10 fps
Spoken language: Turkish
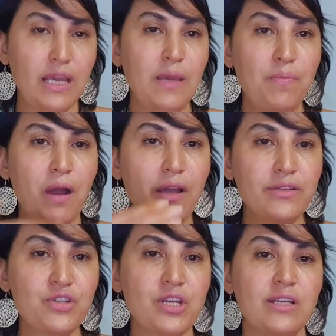Hep
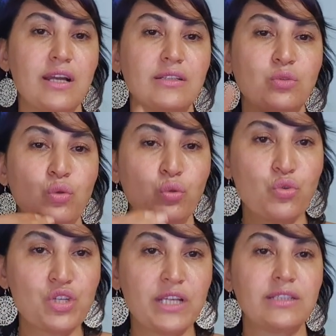aynı şeyler
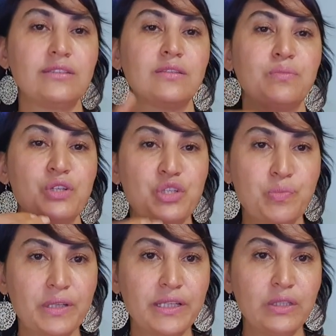döngü şeklinde
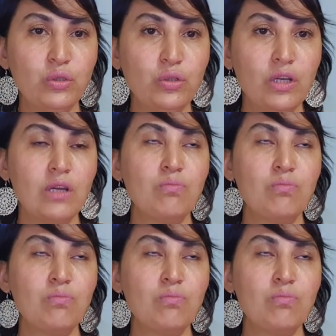başıma geliyor.